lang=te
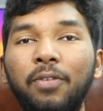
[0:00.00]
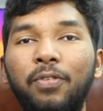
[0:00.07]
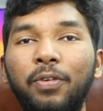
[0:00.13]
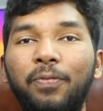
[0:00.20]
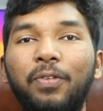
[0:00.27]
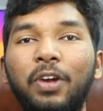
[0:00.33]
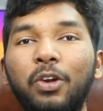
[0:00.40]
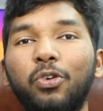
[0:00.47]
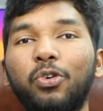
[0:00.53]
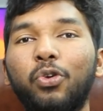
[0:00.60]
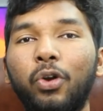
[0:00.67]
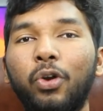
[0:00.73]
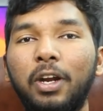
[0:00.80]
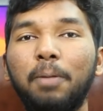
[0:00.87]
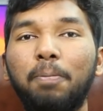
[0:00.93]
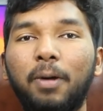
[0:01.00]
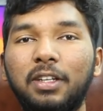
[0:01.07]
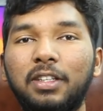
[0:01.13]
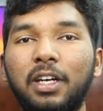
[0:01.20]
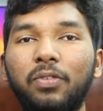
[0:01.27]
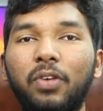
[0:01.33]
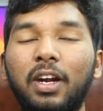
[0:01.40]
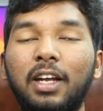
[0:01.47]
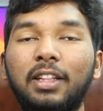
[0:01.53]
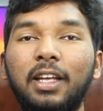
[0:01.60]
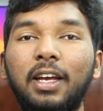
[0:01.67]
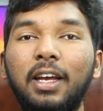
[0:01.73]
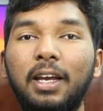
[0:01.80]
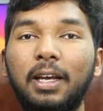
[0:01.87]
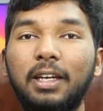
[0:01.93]
ఫిఫ్టీన్ టు ట్వంటీ పర్సెంట్ వరకు
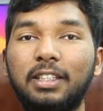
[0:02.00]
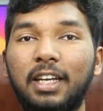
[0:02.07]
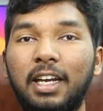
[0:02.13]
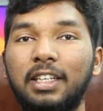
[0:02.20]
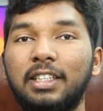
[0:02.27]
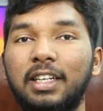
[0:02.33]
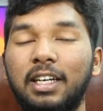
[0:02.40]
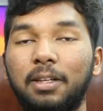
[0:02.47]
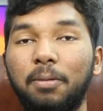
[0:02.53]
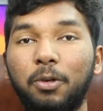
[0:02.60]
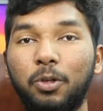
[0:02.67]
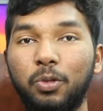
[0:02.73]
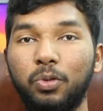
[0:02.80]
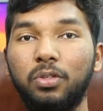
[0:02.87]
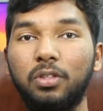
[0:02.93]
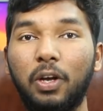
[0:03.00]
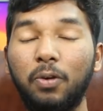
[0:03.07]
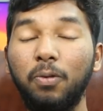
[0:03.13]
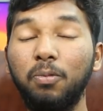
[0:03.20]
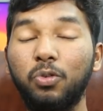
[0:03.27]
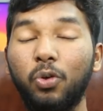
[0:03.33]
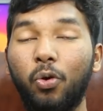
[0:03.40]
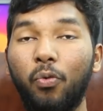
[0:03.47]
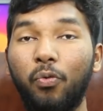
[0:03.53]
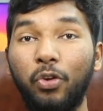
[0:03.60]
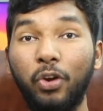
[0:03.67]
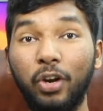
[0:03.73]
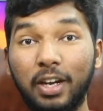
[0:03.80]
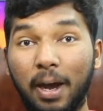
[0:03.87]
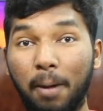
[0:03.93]
అయితే చేంజ్ని అయితే మీరు చూస్తారు సో
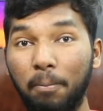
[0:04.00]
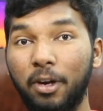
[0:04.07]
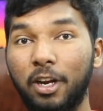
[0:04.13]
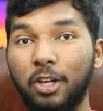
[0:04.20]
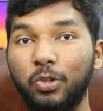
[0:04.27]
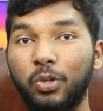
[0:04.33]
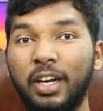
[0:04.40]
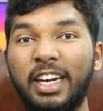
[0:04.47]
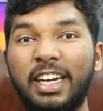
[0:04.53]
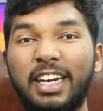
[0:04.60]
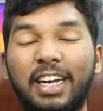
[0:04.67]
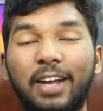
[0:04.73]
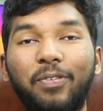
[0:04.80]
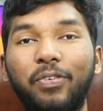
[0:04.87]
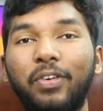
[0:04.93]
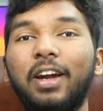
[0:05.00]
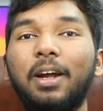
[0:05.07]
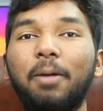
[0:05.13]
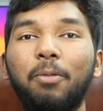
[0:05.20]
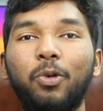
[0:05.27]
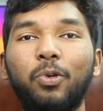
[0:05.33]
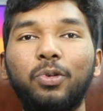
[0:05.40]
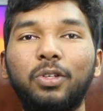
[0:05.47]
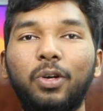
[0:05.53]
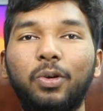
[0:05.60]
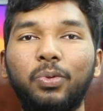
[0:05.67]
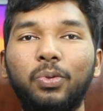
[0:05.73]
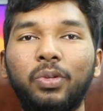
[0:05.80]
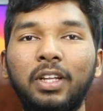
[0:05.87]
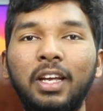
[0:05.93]
వీడియోని కంప్లీట్గా చూడండి డెఫినెట్గా మీకు యూజ్
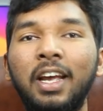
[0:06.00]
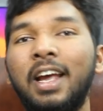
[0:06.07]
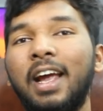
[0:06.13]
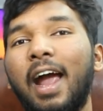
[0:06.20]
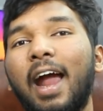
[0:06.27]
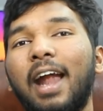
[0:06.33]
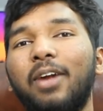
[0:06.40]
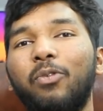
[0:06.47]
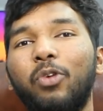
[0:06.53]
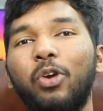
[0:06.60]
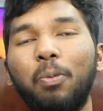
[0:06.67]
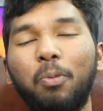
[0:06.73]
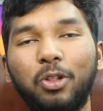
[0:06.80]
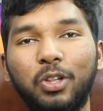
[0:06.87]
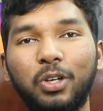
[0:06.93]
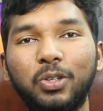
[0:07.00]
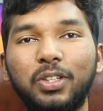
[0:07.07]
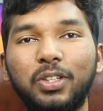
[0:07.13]
అవుతుంది అండ్ వీడియో మొత్తం